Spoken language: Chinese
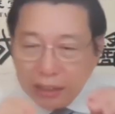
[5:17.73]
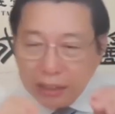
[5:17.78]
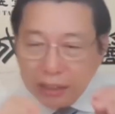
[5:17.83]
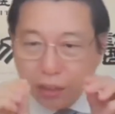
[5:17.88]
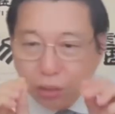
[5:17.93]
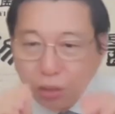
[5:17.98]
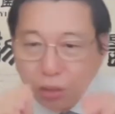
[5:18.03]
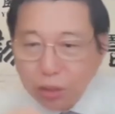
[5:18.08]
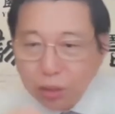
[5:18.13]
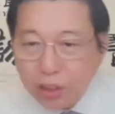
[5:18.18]

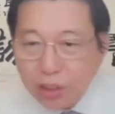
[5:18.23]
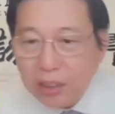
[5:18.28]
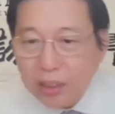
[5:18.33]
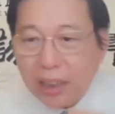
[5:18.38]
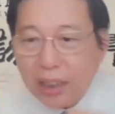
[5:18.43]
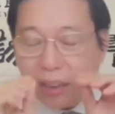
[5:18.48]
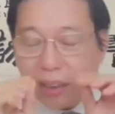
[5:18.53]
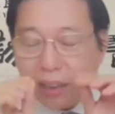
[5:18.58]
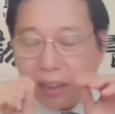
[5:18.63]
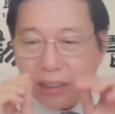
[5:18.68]
就是
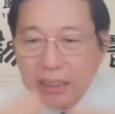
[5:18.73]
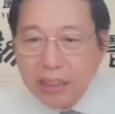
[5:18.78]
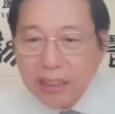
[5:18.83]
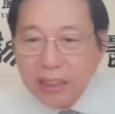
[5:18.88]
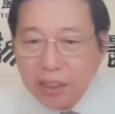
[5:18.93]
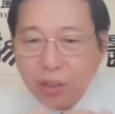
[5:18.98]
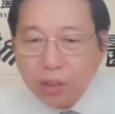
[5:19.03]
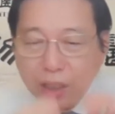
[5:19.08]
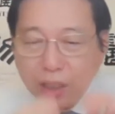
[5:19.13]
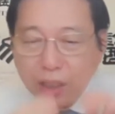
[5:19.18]
那个肌
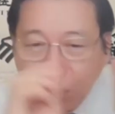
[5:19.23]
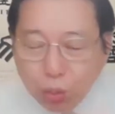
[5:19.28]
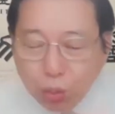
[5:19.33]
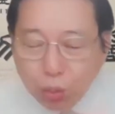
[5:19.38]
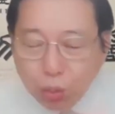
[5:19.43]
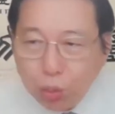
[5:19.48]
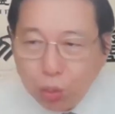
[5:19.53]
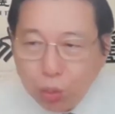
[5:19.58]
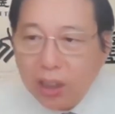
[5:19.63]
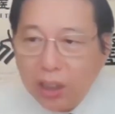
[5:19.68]
肉跟
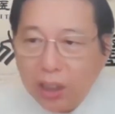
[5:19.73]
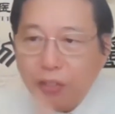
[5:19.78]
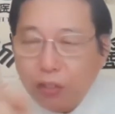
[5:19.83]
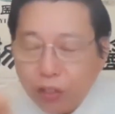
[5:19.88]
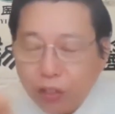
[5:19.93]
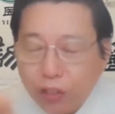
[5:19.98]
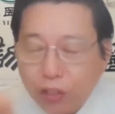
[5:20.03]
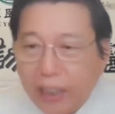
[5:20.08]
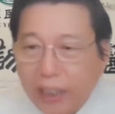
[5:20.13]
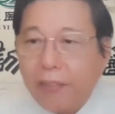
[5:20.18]
骨骼
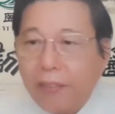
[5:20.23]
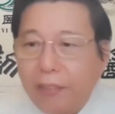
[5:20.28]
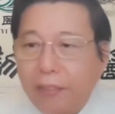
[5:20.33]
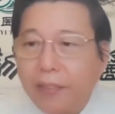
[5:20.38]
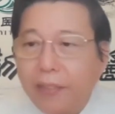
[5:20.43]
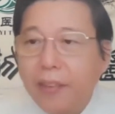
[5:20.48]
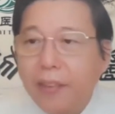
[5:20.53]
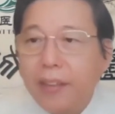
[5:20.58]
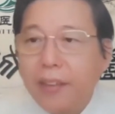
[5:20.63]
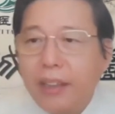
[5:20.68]
浮着点，
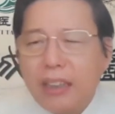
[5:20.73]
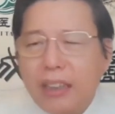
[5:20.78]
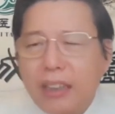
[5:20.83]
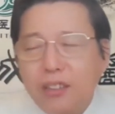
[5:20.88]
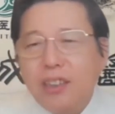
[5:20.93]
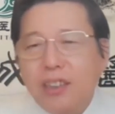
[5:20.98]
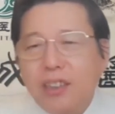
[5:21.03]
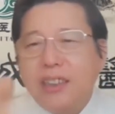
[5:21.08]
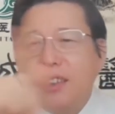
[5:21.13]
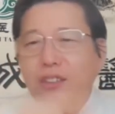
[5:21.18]
也就
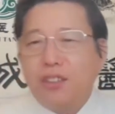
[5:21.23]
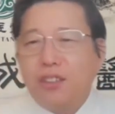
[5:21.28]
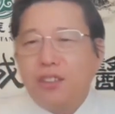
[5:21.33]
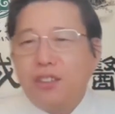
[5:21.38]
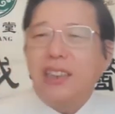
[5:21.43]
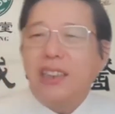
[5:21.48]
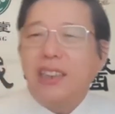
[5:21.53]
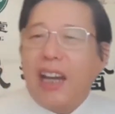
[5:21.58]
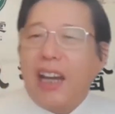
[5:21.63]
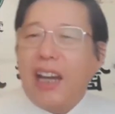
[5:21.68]
是肌肉
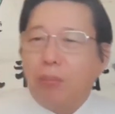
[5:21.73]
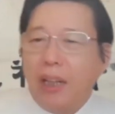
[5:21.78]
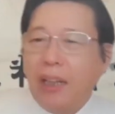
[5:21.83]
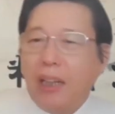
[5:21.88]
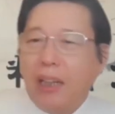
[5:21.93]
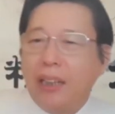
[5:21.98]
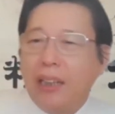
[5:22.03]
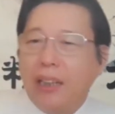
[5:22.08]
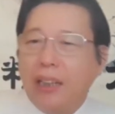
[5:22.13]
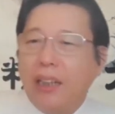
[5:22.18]
起止点呗。
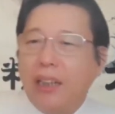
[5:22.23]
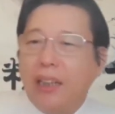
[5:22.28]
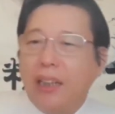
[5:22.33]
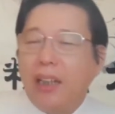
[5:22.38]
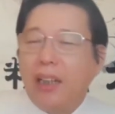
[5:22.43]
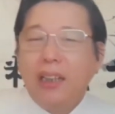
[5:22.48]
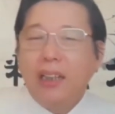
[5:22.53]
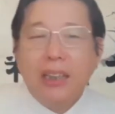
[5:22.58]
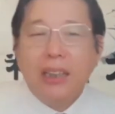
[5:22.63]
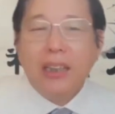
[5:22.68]

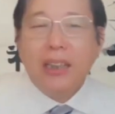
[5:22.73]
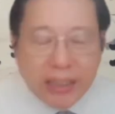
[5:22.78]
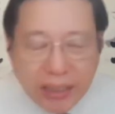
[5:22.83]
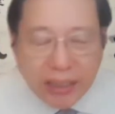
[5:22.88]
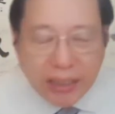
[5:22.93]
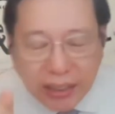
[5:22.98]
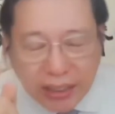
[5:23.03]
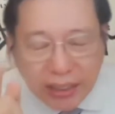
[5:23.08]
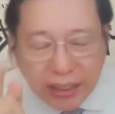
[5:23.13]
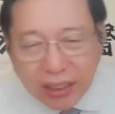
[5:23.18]
啊，
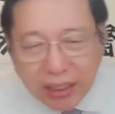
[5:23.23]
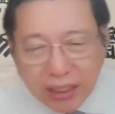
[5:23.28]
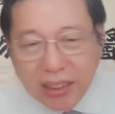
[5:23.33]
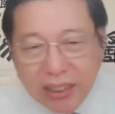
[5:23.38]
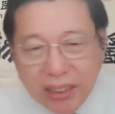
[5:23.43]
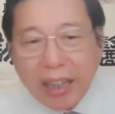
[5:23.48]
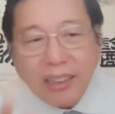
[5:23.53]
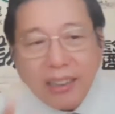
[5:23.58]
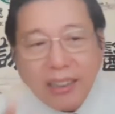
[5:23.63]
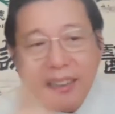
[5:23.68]
起止
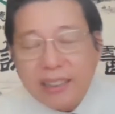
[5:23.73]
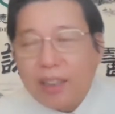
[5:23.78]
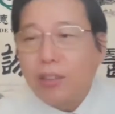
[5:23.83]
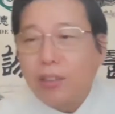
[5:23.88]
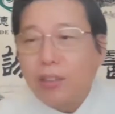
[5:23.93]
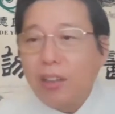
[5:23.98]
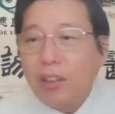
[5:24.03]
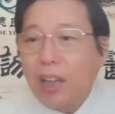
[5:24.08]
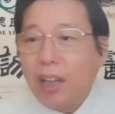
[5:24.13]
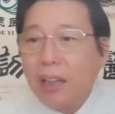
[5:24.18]
点你
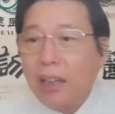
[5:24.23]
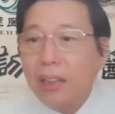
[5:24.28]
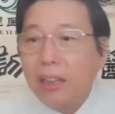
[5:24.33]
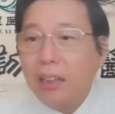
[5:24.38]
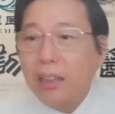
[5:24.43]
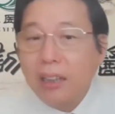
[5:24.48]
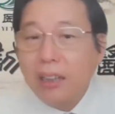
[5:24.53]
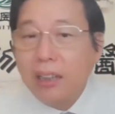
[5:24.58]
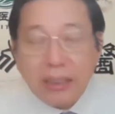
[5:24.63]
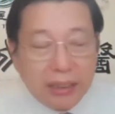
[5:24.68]
找到了，
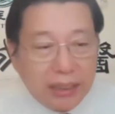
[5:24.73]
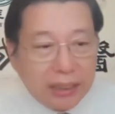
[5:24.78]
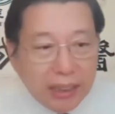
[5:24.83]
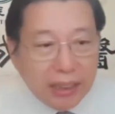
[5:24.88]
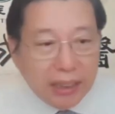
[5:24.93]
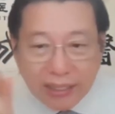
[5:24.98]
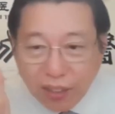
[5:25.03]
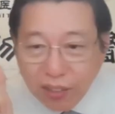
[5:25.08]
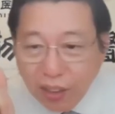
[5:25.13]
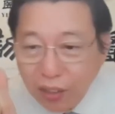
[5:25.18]
你
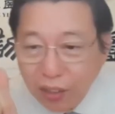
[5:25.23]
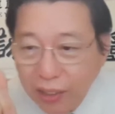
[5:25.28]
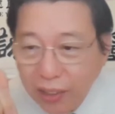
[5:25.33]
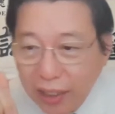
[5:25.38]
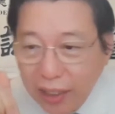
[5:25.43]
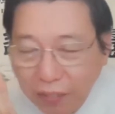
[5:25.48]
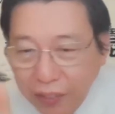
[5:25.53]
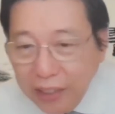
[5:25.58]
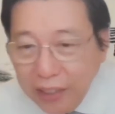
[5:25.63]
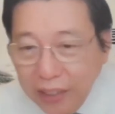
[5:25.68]
再找到那
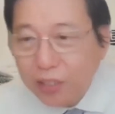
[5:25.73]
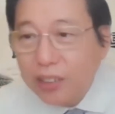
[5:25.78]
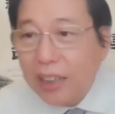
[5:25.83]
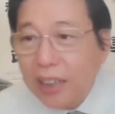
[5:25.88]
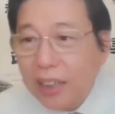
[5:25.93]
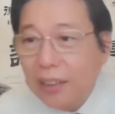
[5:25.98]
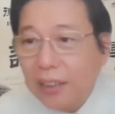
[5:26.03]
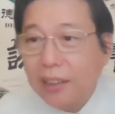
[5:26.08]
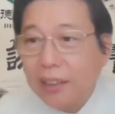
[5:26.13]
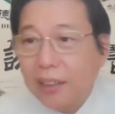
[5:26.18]
个分肉
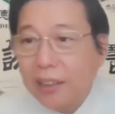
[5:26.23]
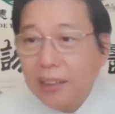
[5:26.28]
间，